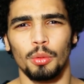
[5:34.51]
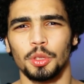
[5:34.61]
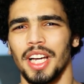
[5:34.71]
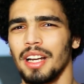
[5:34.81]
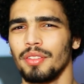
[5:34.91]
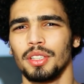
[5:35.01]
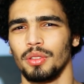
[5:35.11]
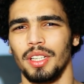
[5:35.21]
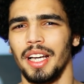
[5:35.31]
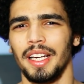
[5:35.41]
ومش عارفة
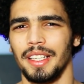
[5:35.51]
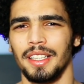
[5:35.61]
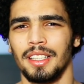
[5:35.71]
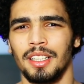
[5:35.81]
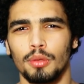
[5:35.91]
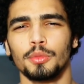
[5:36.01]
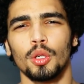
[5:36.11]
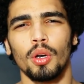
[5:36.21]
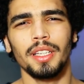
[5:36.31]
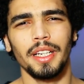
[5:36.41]
تقول لها إيه
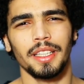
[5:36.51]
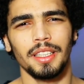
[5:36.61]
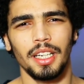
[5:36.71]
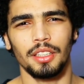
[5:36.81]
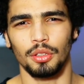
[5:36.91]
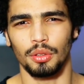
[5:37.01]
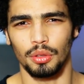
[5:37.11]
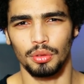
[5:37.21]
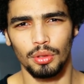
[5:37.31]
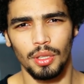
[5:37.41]
ومن الواضح كده إن
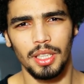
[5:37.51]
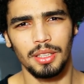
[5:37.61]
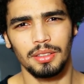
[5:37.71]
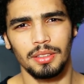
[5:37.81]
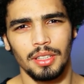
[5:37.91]
الدكتورة